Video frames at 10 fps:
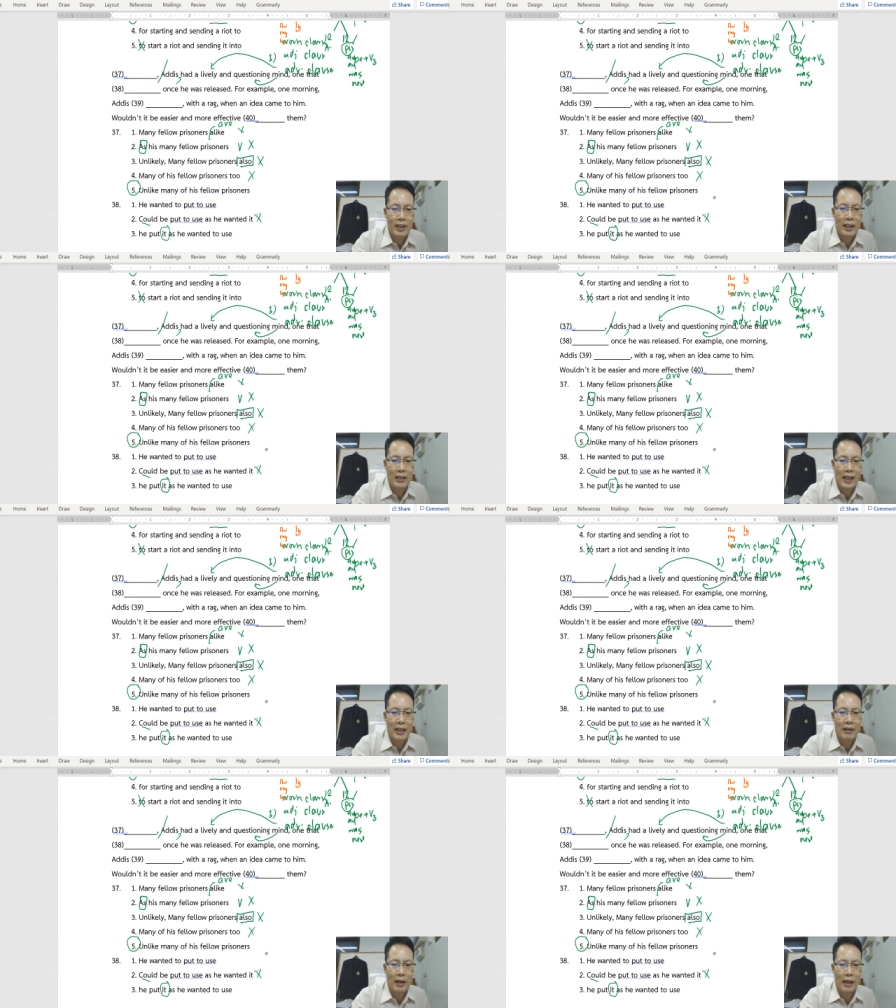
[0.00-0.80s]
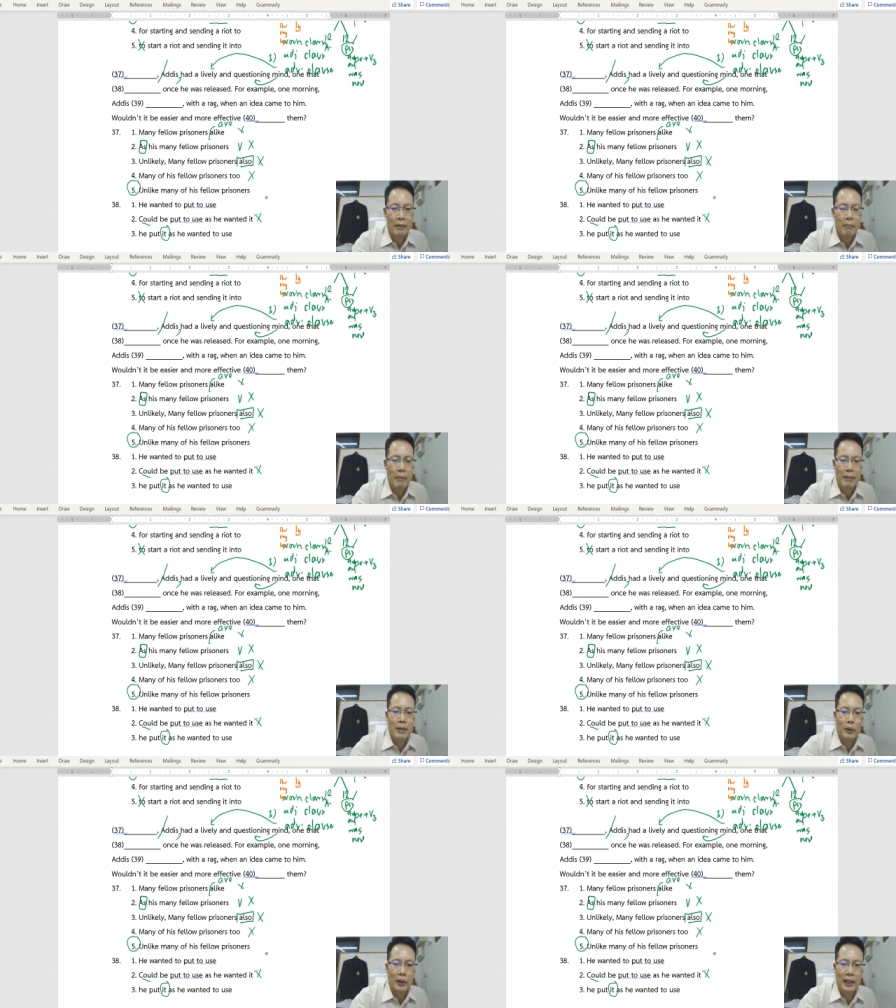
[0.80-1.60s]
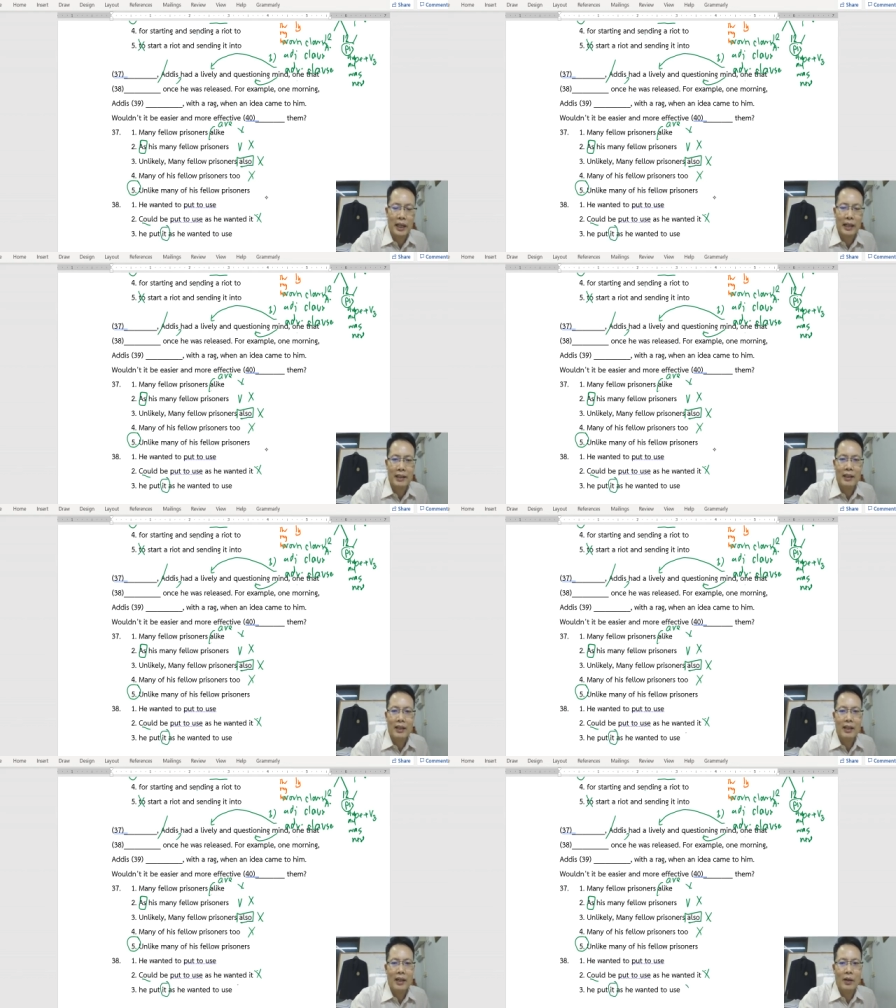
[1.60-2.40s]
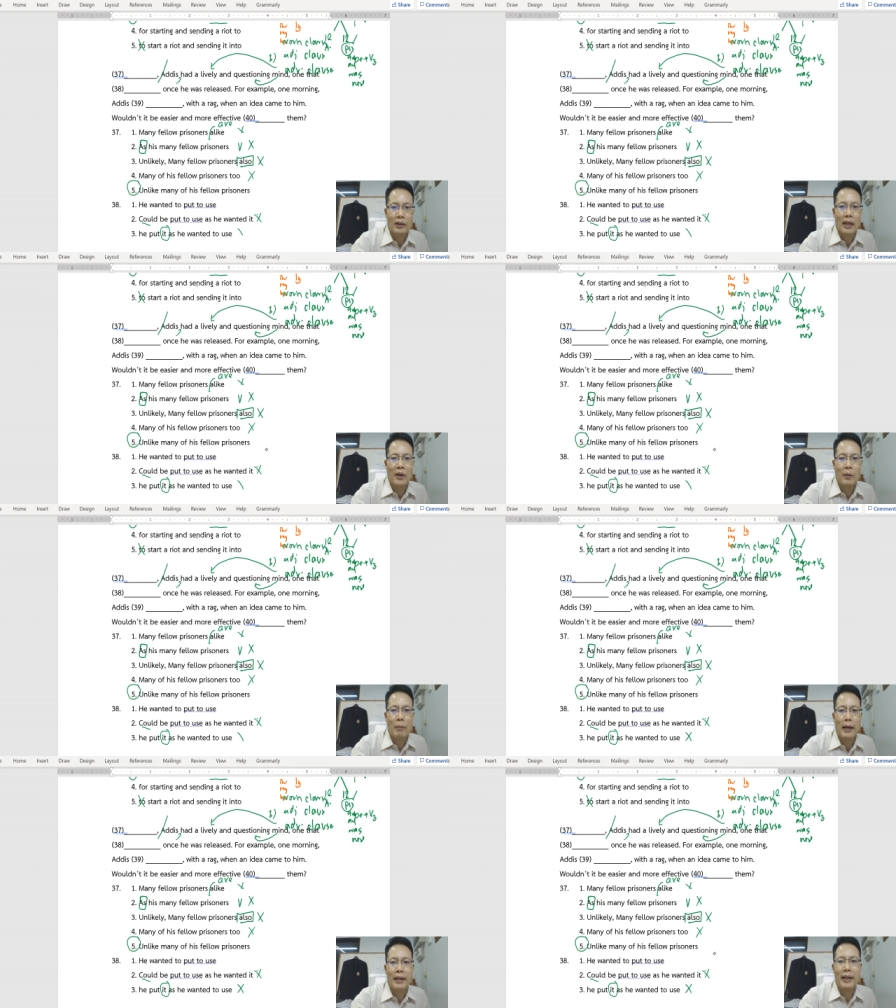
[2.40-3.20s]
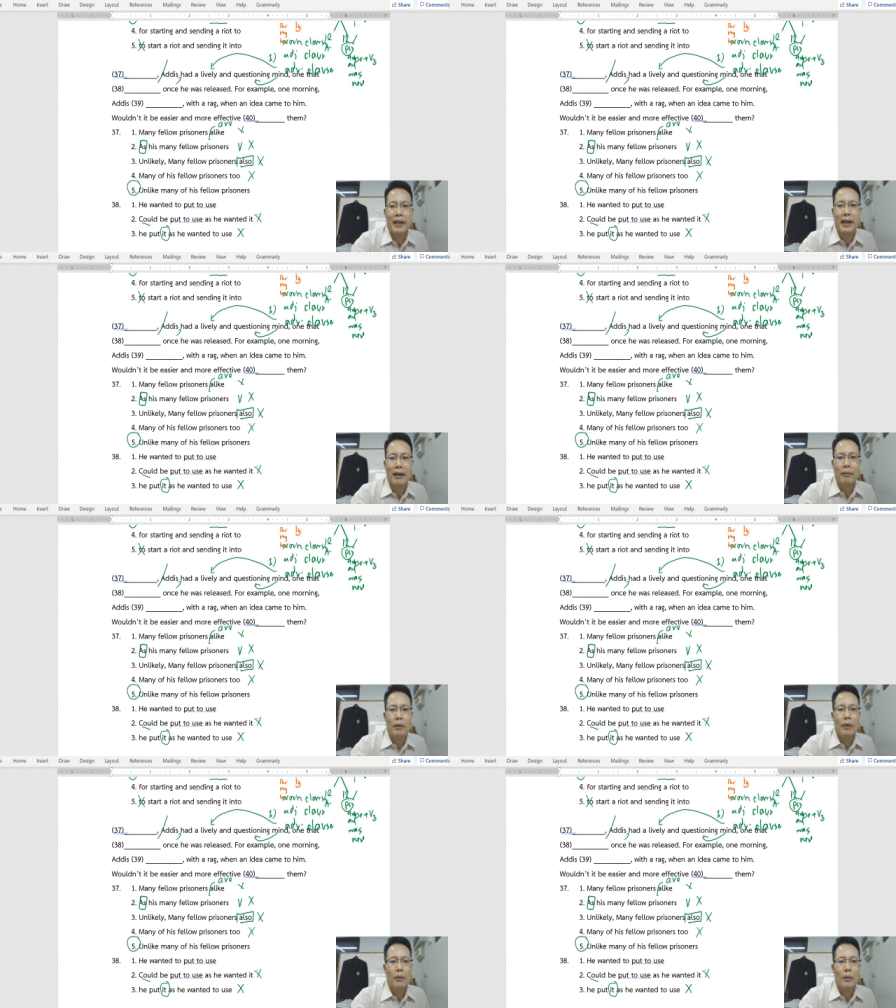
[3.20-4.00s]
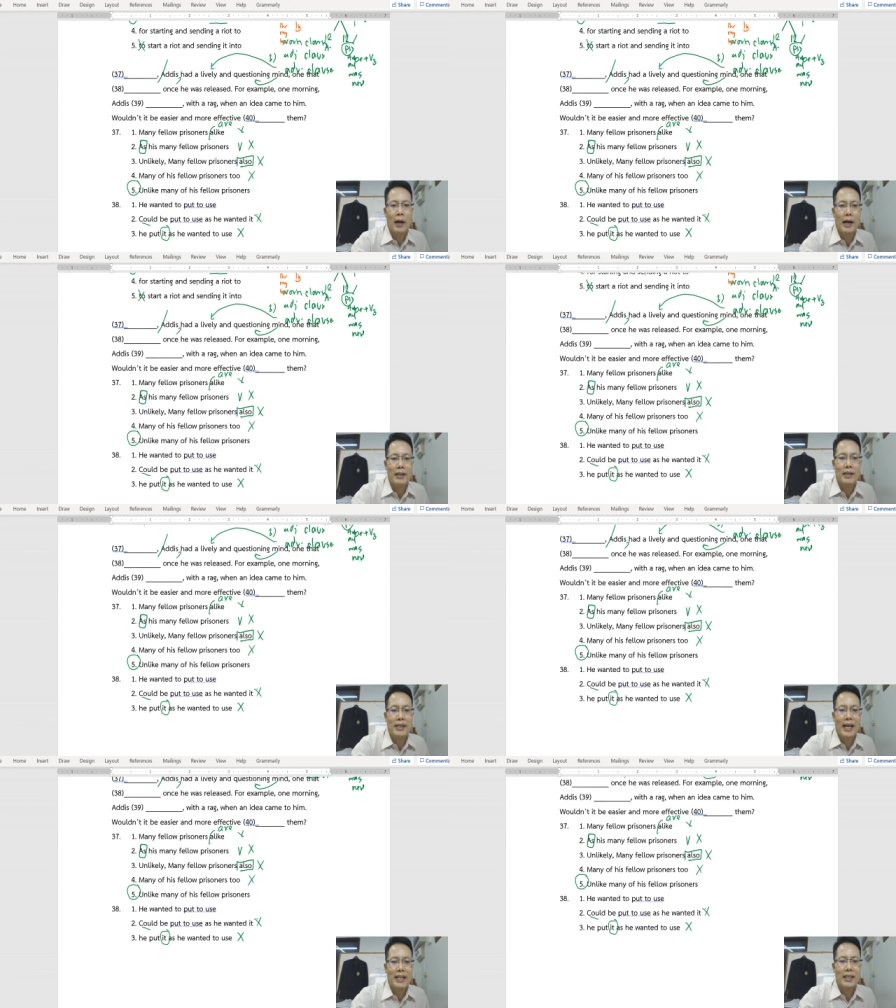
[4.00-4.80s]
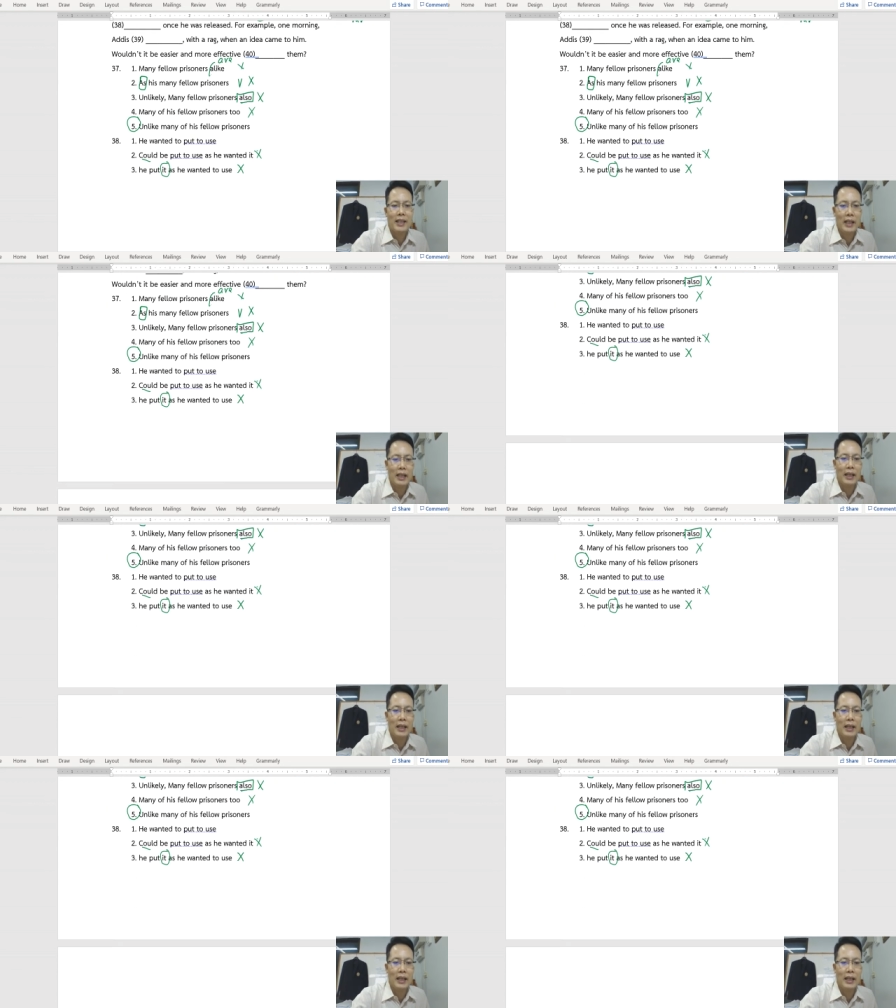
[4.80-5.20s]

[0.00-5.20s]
it แทนใคร ไม่มีตัวแทน เราก็ตัดออกไปนะครับ one that he